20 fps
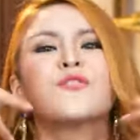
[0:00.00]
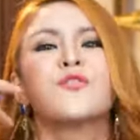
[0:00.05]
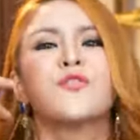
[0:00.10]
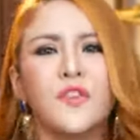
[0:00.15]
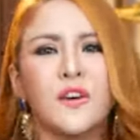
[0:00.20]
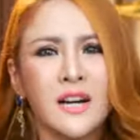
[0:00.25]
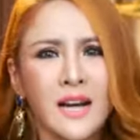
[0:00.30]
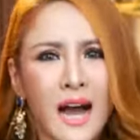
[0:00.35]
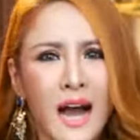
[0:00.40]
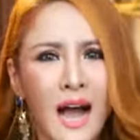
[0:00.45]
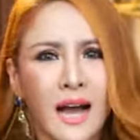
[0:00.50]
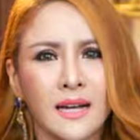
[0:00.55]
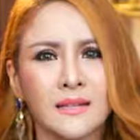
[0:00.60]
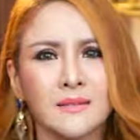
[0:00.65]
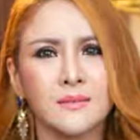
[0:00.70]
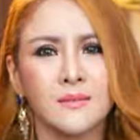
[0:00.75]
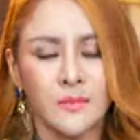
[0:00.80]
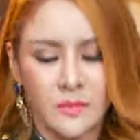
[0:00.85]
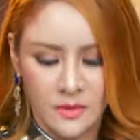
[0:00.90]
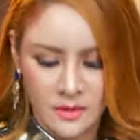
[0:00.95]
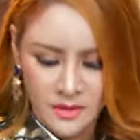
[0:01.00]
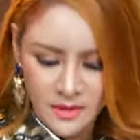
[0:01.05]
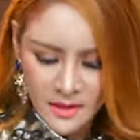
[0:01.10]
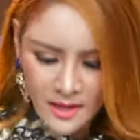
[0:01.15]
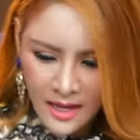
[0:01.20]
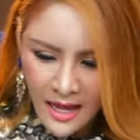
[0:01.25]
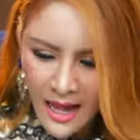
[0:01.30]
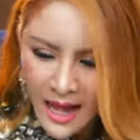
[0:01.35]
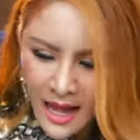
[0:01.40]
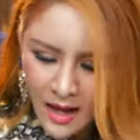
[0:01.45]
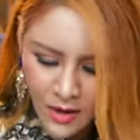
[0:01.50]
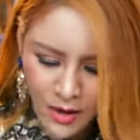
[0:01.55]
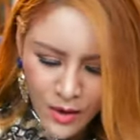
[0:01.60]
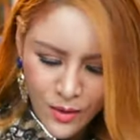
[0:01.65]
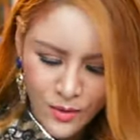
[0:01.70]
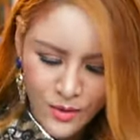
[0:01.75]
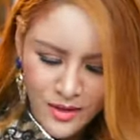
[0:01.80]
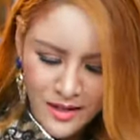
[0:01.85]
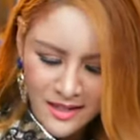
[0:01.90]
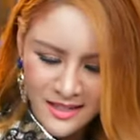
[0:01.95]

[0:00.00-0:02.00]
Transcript: เฟืออ้าวเอา